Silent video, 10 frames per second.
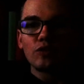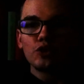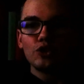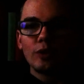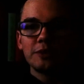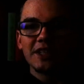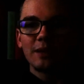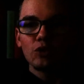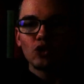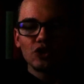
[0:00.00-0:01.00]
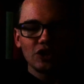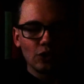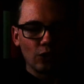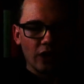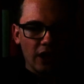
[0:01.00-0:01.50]
przewróciłem się na
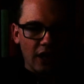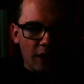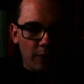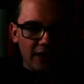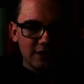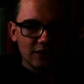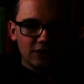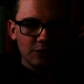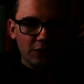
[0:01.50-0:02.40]
motocyklu. Pański